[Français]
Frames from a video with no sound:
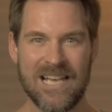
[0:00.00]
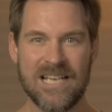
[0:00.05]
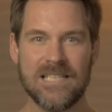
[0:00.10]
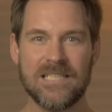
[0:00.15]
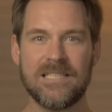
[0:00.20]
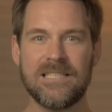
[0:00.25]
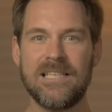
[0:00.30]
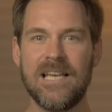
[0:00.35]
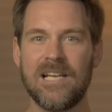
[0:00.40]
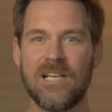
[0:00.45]

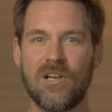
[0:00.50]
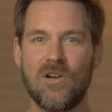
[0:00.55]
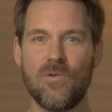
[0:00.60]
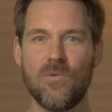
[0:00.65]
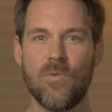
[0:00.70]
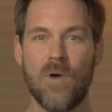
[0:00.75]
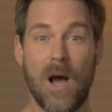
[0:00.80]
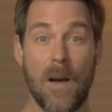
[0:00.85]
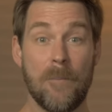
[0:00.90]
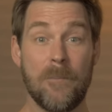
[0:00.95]
Cette
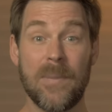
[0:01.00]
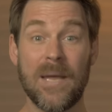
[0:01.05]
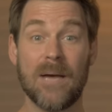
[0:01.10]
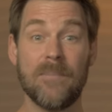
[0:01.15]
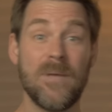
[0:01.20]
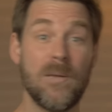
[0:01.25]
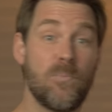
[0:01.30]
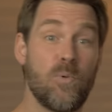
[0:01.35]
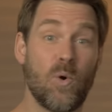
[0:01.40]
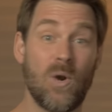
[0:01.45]
loi
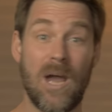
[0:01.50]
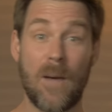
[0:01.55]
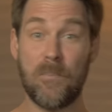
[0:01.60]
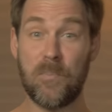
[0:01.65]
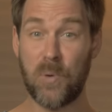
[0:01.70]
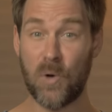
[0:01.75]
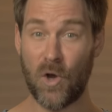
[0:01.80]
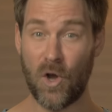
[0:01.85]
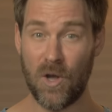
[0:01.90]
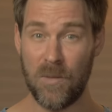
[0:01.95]
permet pour la
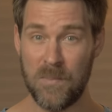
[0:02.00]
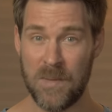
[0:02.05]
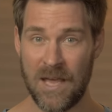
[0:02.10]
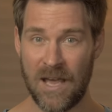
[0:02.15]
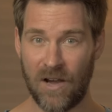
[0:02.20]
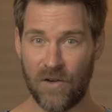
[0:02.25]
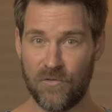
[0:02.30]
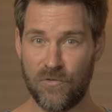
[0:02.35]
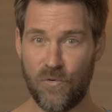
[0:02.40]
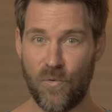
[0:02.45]

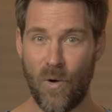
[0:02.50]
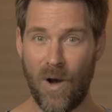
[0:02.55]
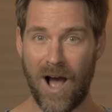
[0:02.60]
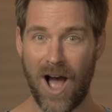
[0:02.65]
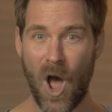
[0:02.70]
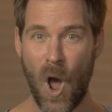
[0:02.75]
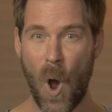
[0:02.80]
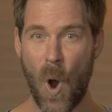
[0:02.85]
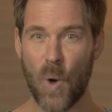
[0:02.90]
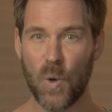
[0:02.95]
première fois
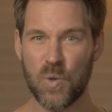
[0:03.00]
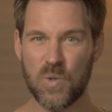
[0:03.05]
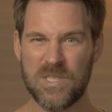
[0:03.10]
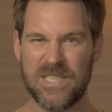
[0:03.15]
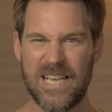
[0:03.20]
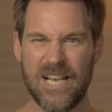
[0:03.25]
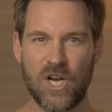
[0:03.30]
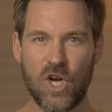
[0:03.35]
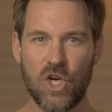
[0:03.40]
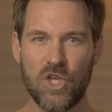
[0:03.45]
aux
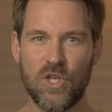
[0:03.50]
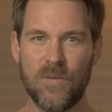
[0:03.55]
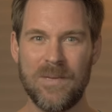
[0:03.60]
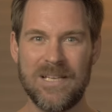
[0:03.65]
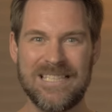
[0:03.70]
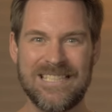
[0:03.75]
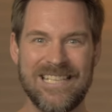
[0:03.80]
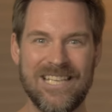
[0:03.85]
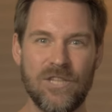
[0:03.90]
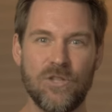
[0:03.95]
écoles de
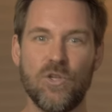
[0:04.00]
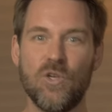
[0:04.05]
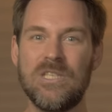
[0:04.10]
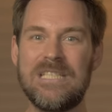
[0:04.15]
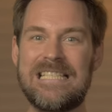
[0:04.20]
médecine de